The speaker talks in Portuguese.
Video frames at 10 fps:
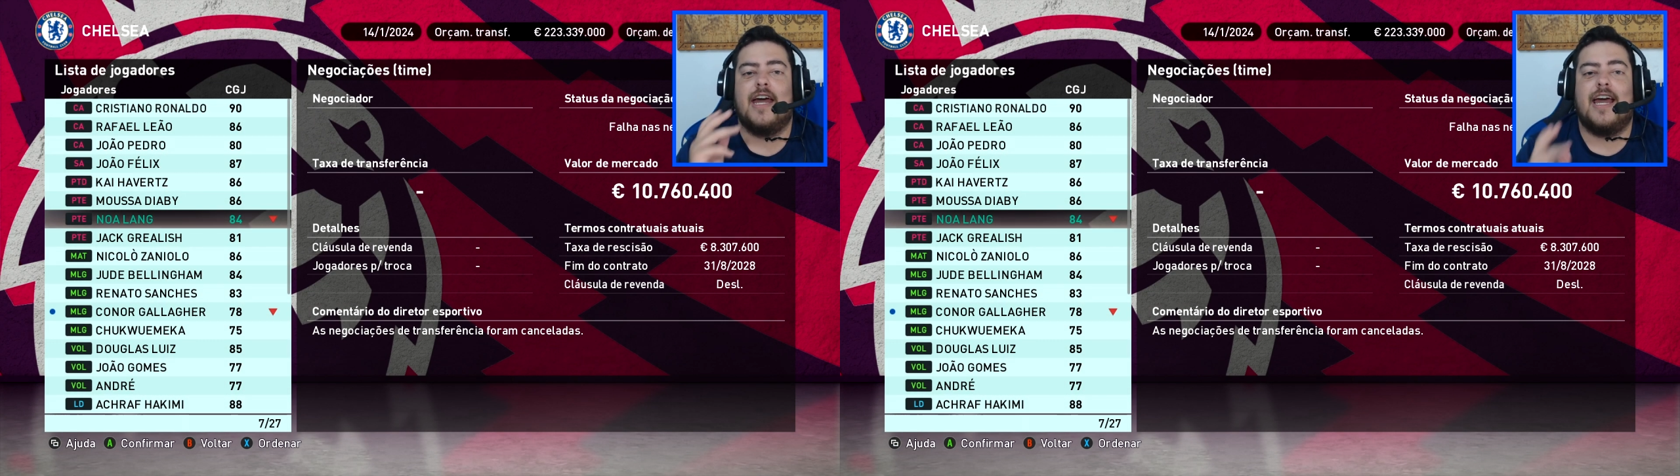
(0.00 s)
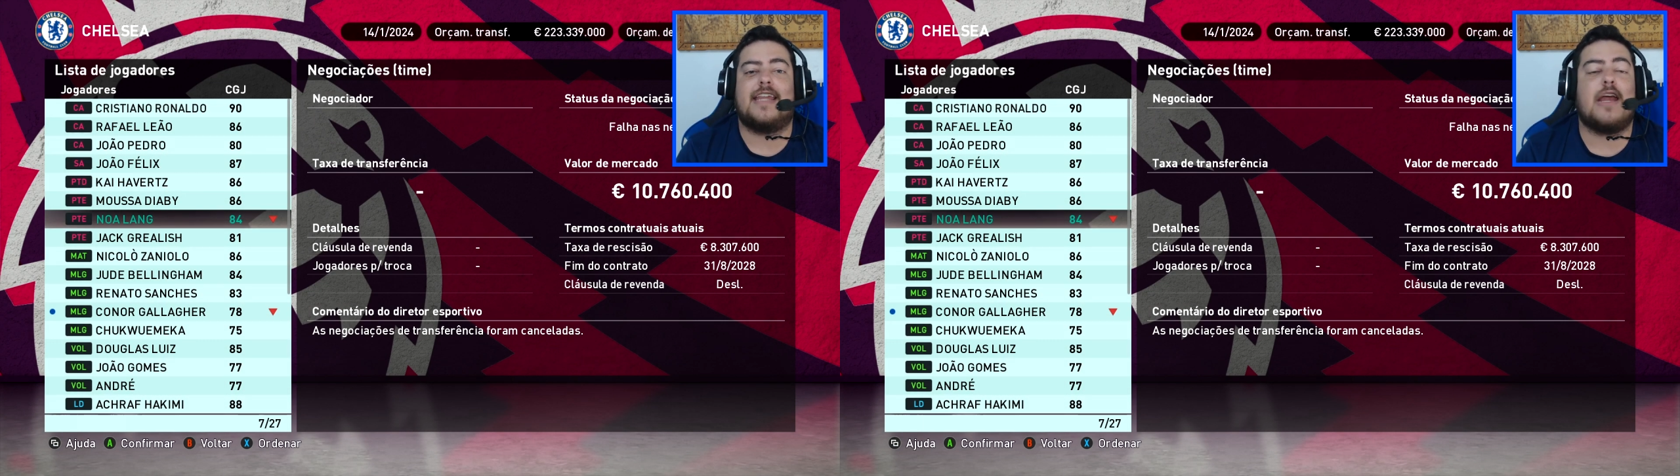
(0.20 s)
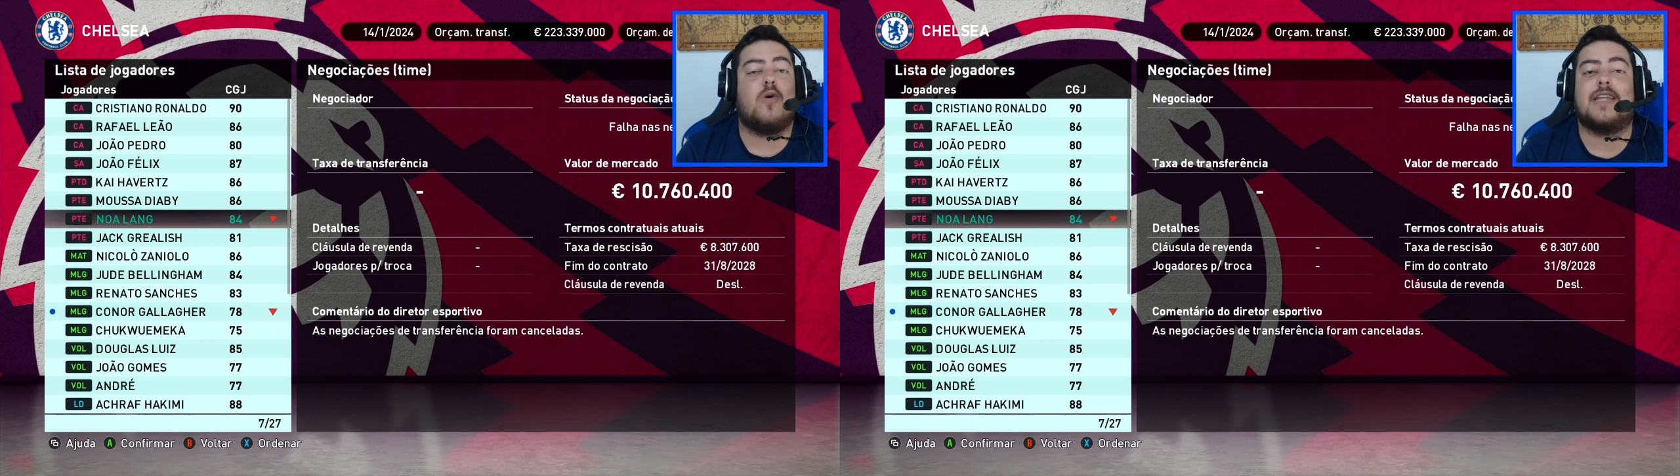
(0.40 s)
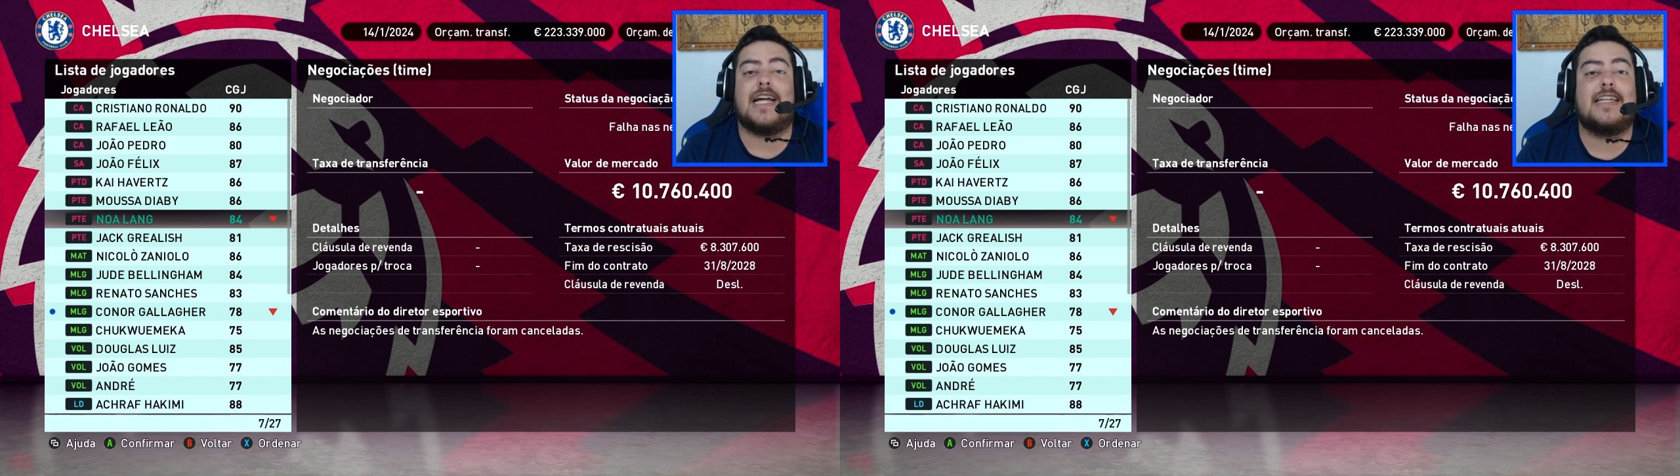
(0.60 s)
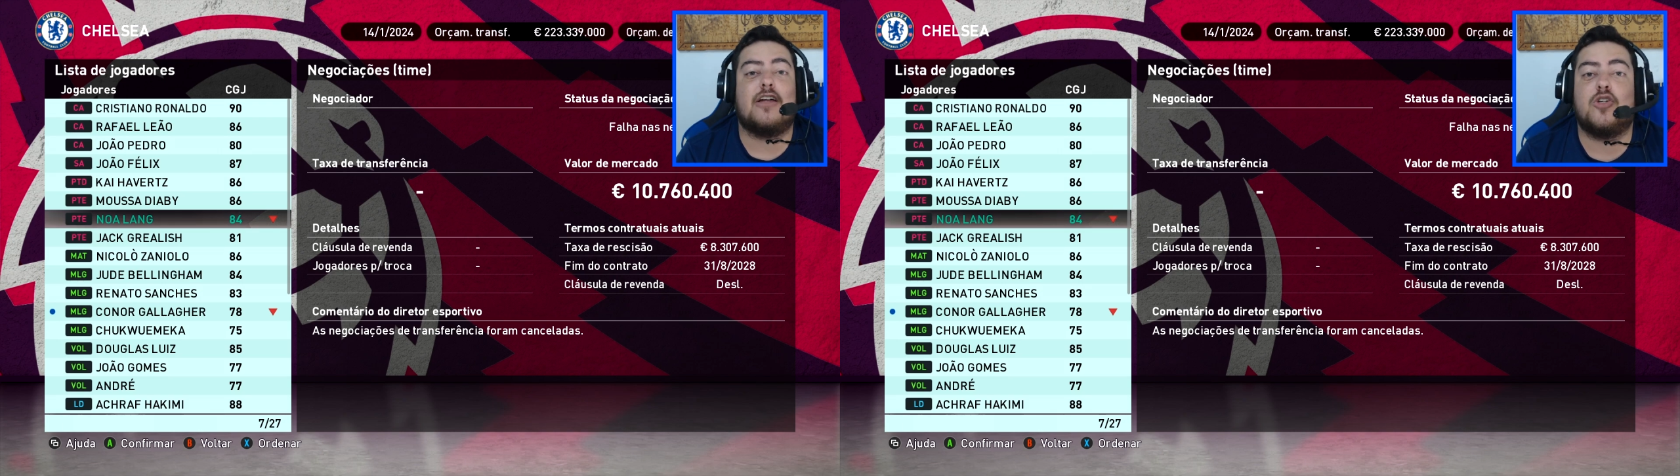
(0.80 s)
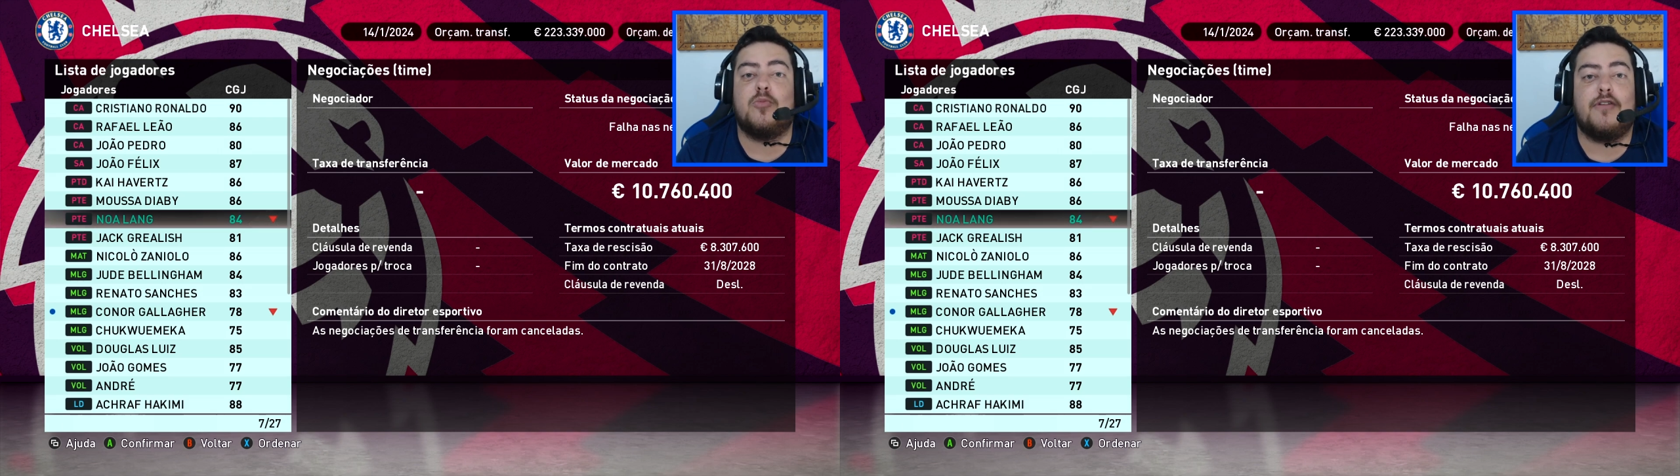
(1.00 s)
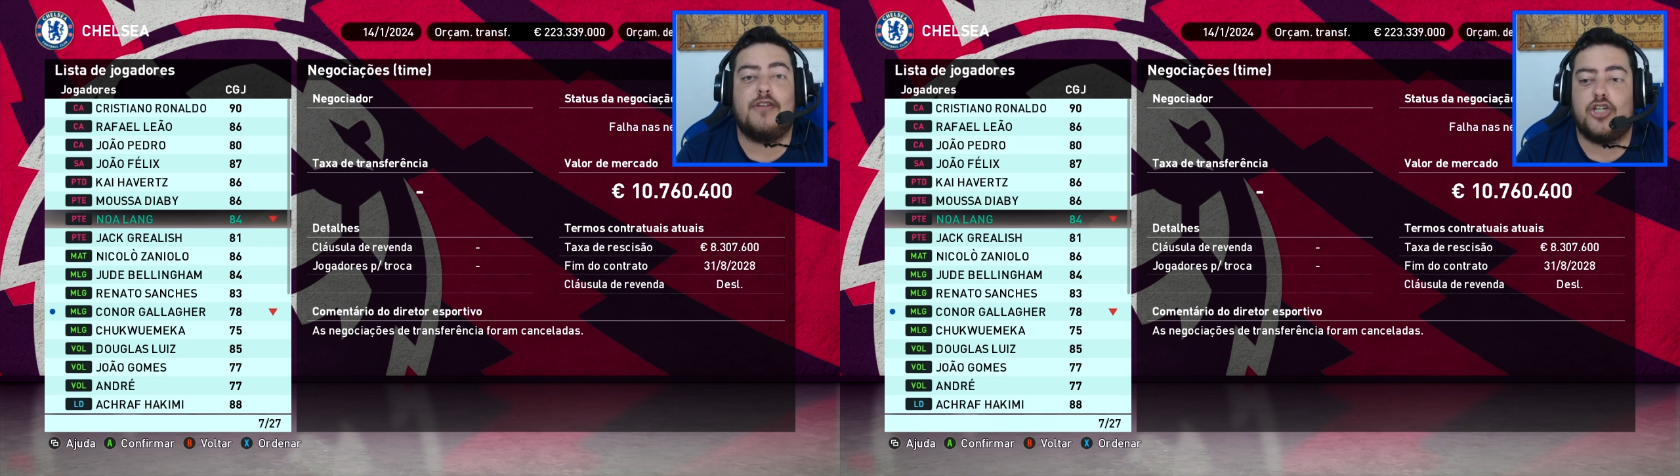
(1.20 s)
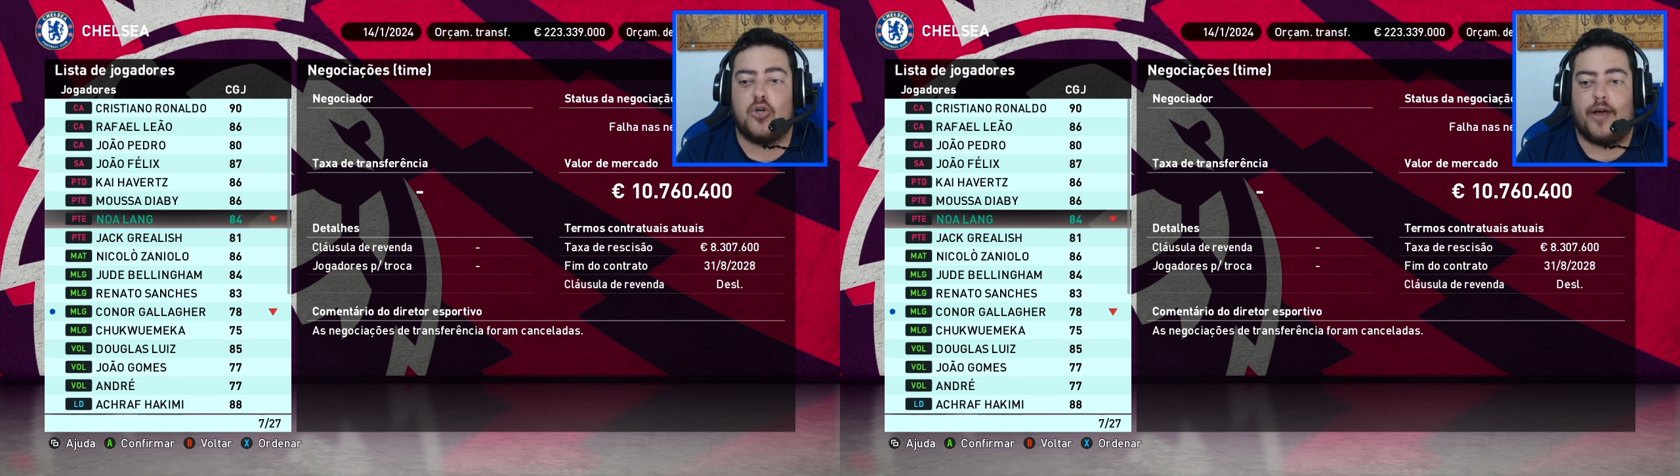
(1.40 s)
Ele tem contrato até
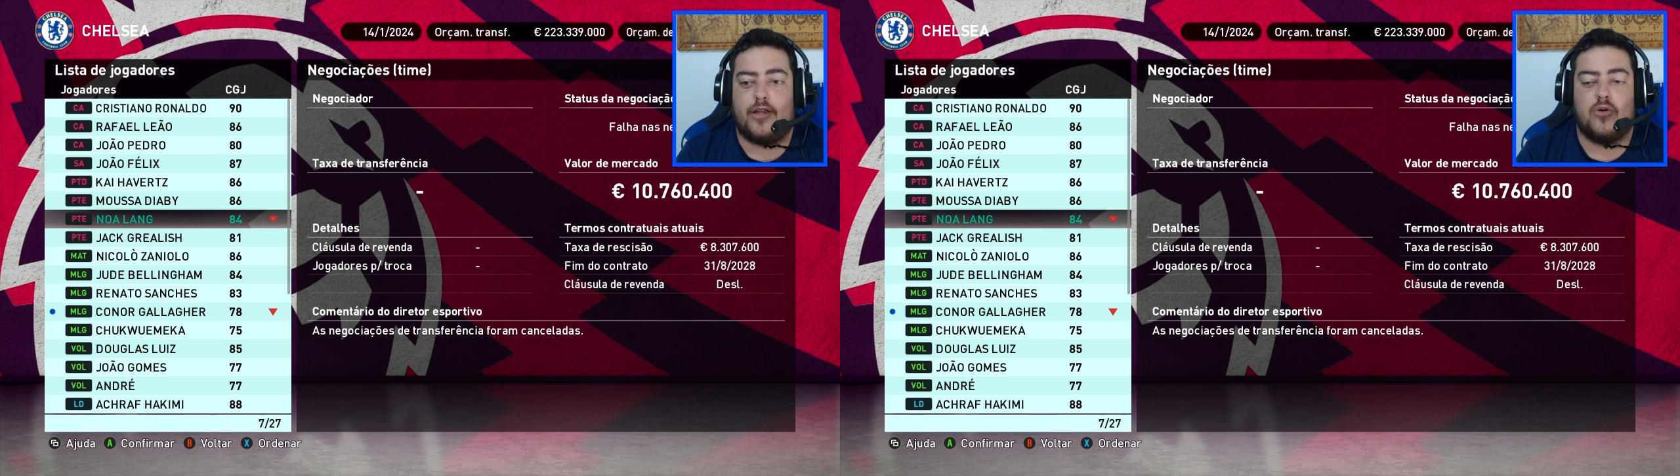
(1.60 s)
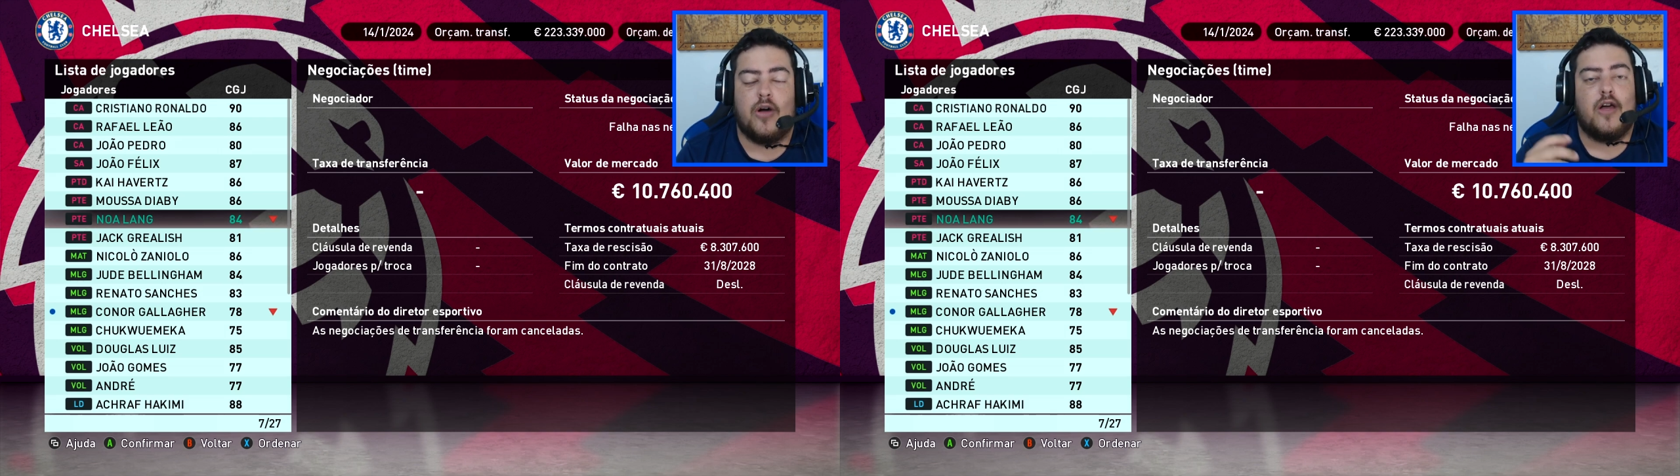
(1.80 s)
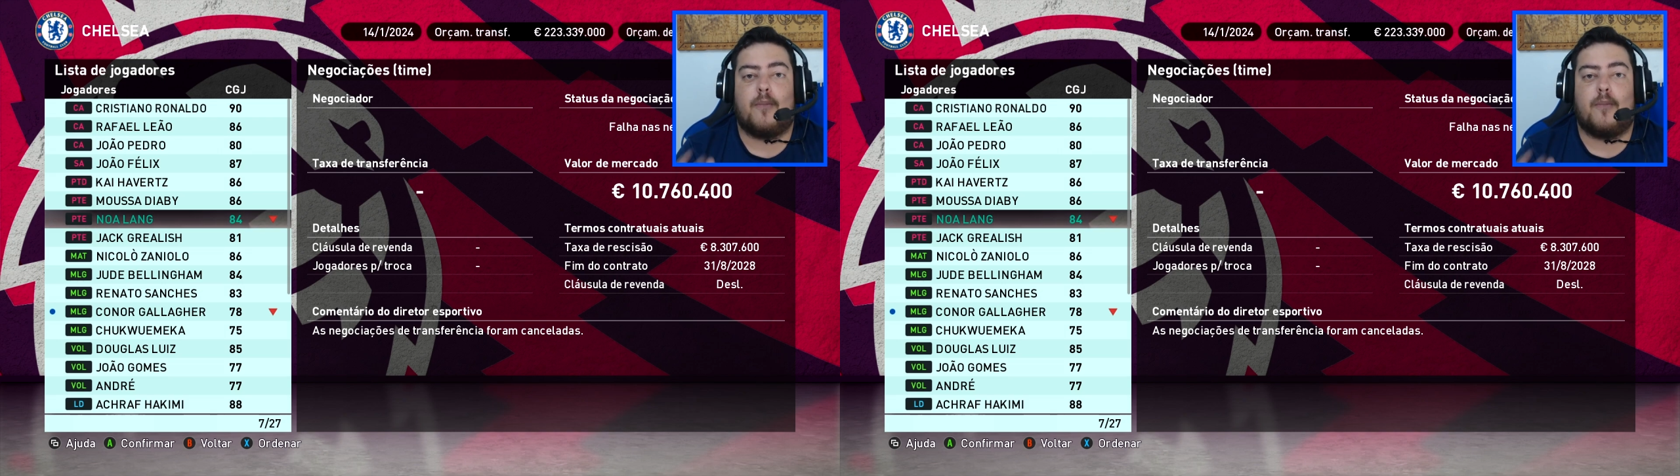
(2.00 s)
2028.